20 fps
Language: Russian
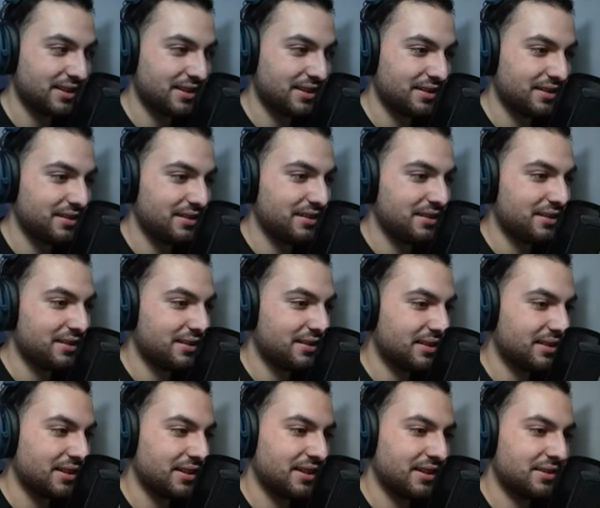Да.
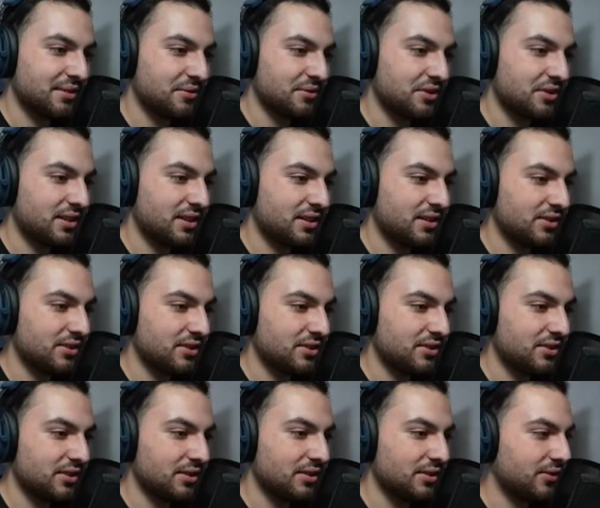Так, это уже, конечно,
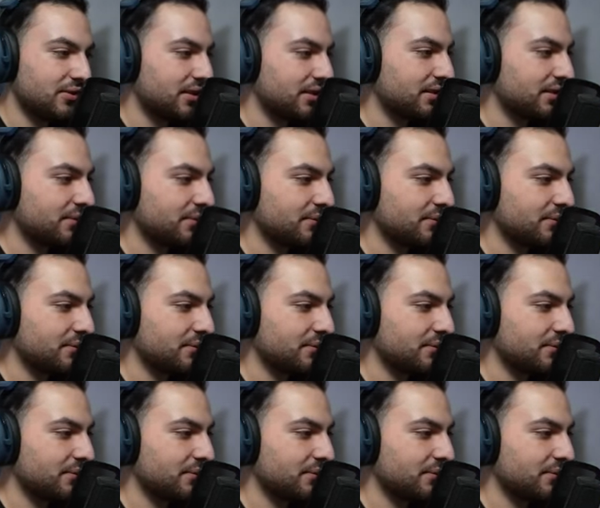чит. Ну ладно.